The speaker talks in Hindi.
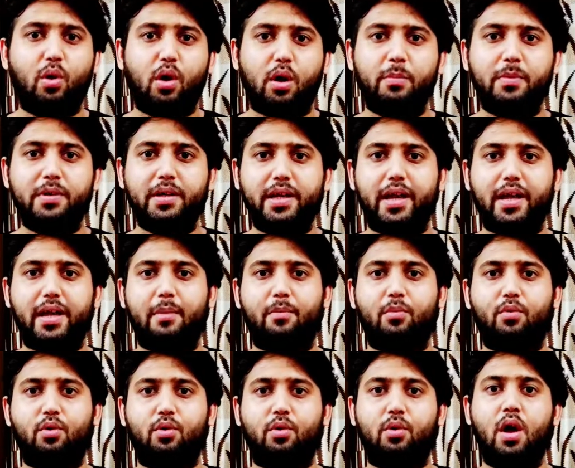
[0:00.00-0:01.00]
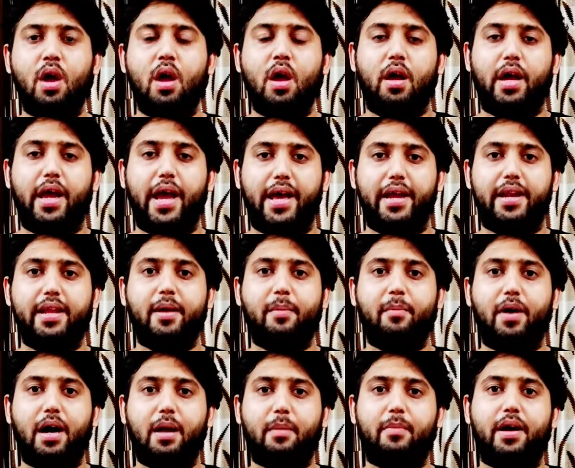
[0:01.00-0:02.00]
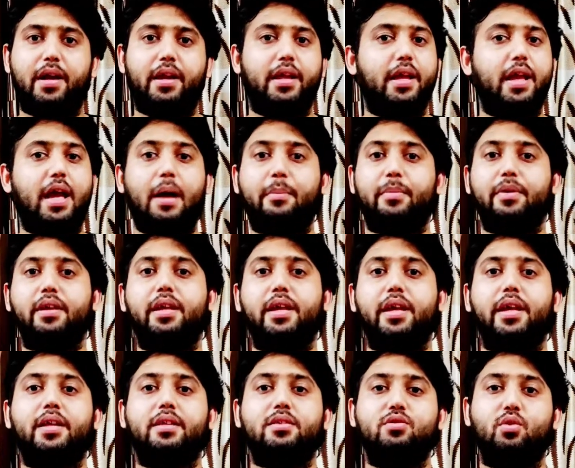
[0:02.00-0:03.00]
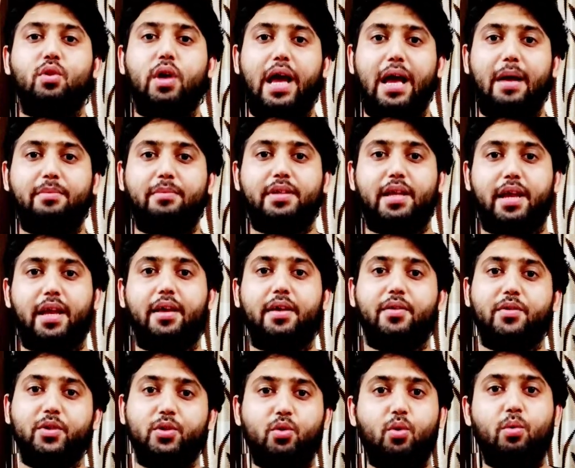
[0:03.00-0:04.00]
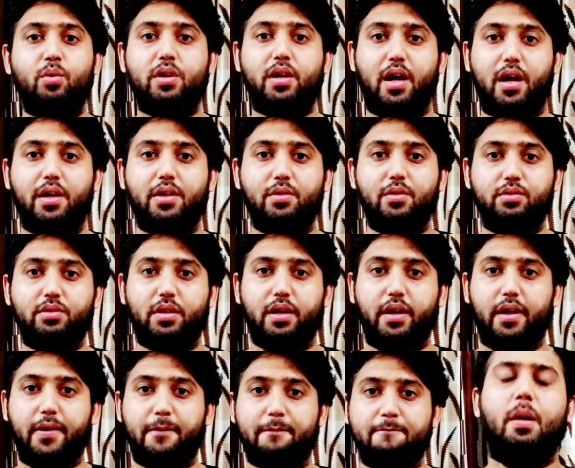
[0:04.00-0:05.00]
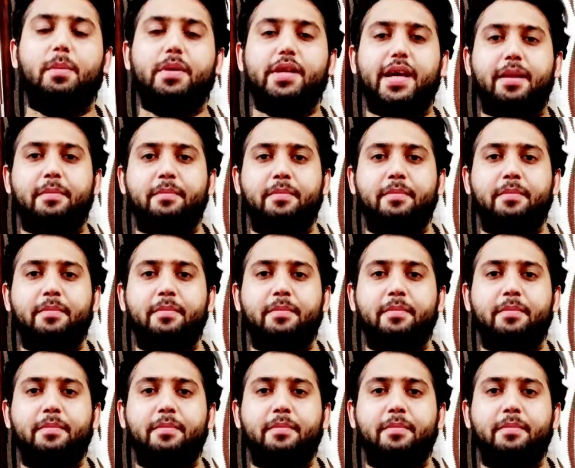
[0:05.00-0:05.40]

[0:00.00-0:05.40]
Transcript: गवर्नमेंट यार आपको कह रही है बार बार कि आप ये जो ऐप्स हैं इनको ना यूज़ करें अब यार